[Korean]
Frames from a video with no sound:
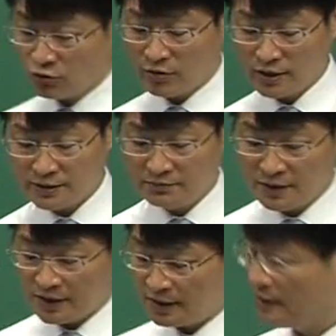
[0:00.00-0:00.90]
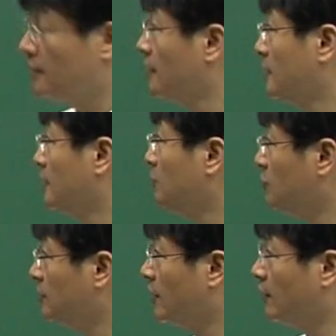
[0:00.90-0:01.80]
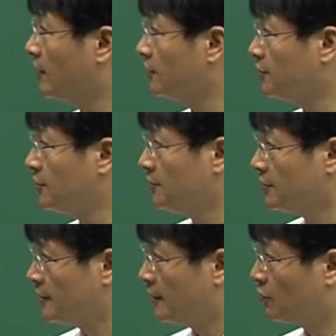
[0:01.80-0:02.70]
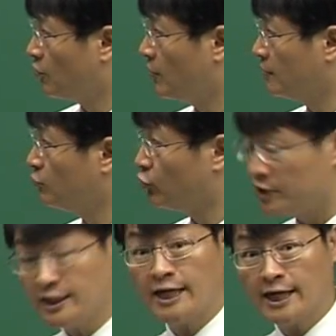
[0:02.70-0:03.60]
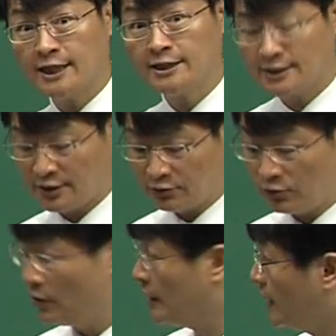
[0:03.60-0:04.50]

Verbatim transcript: 통화금리 금융시장에 관한 거죠. 예, 통화는 무엇인가 그리고